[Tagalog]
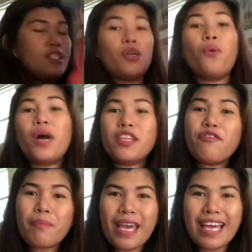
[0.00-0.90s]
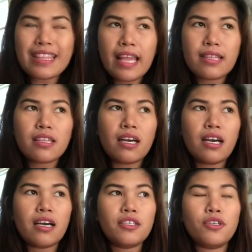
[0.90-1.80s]
So, one of my
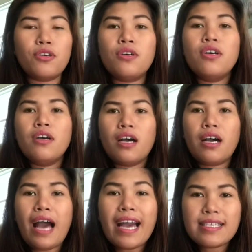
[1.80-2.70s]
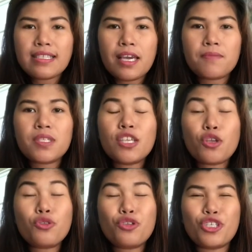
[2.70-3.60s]
atleta ano, uh, items,
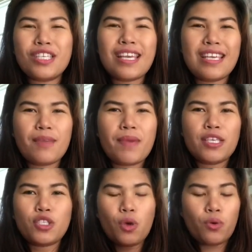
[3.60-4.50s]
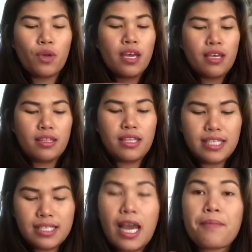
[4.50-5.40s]
nasold ko siya sa eBay. So,
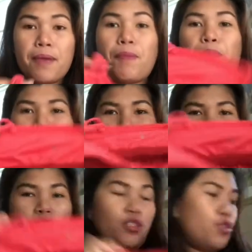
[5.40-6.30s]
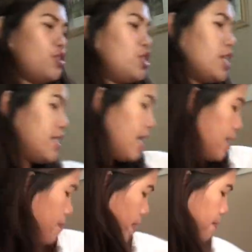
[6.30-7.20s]
this time, i-post ko din to siya sa
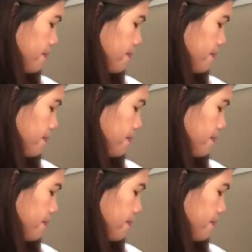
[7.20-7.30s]
eBay.